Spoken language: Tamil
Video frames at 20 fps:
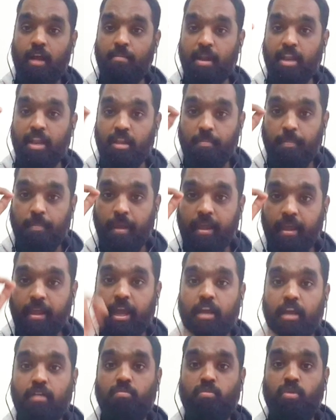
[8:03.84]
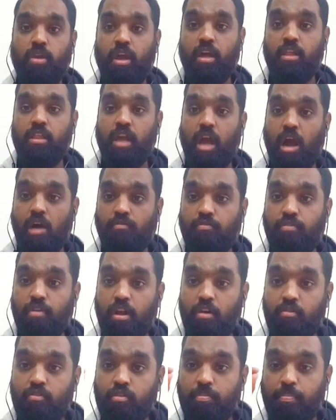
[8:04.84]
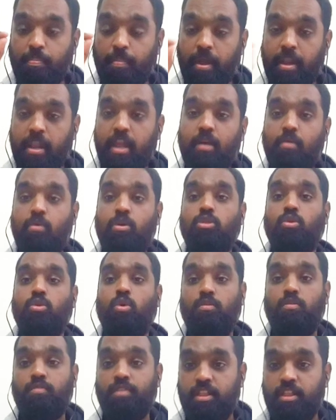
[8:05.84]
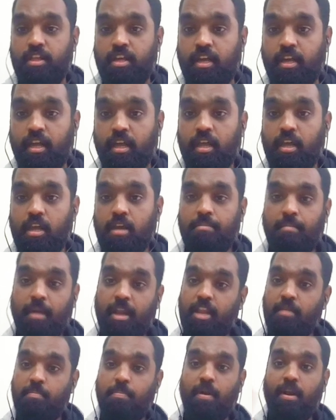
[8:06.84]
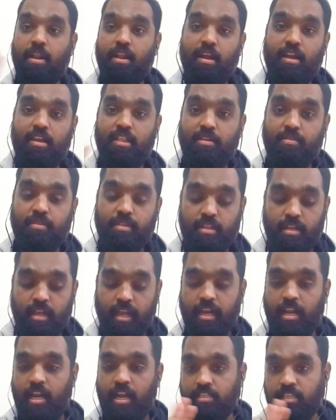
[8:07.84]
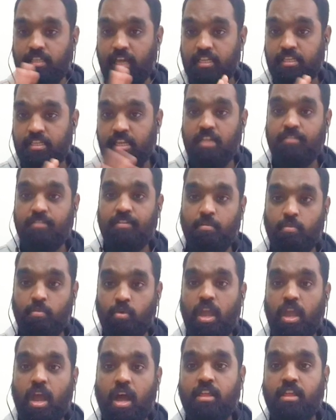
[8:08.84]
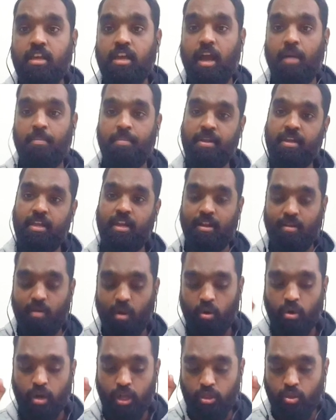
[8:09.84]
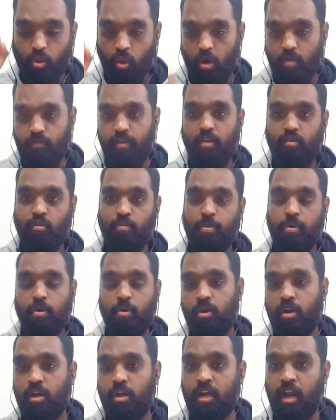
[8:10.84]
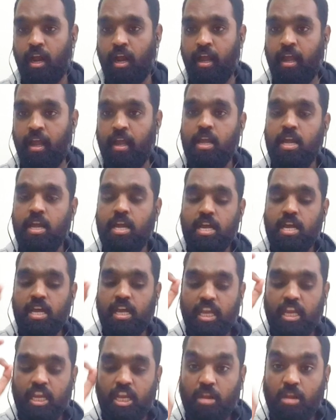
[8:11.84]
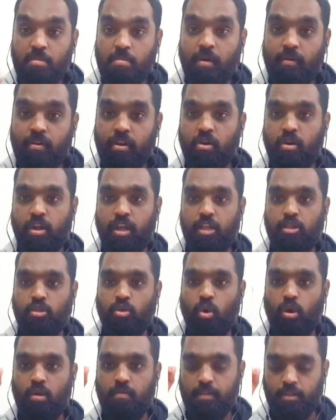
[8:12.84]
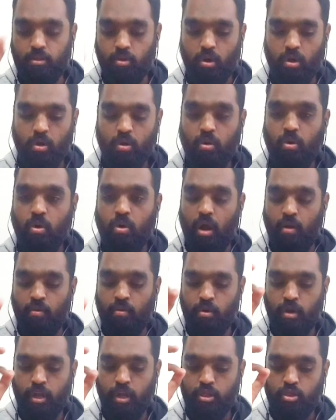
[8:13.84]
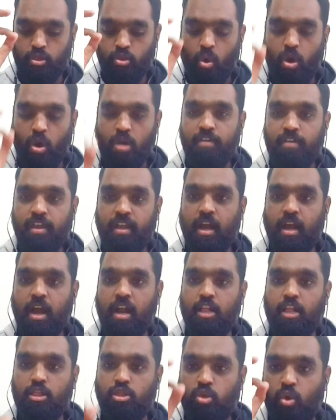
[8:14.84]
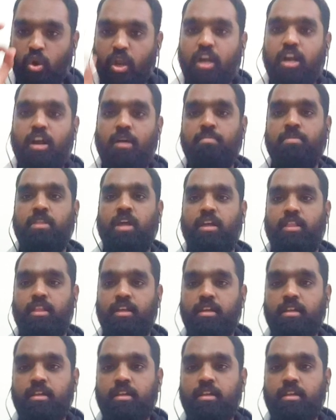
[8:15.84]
மன்னிப்பே கேட்க முடியாது அவ்வளவு பெரிய ஒரு தோல்வி இது மன்னிப்பாலலாம் இதை வந்து எங்களால சரி செய்து விட முடியாது அப்படிங்கிற அளவு அவங்களுடைய தோல்வியை ஒப்புக்கொண்டிருக்கிறாங்க இன்னும் அவர்களுடைய தோல்வி தொடங்கும் அவங்களுடைய தோல்விக்கான தொடக்கம் தான் இது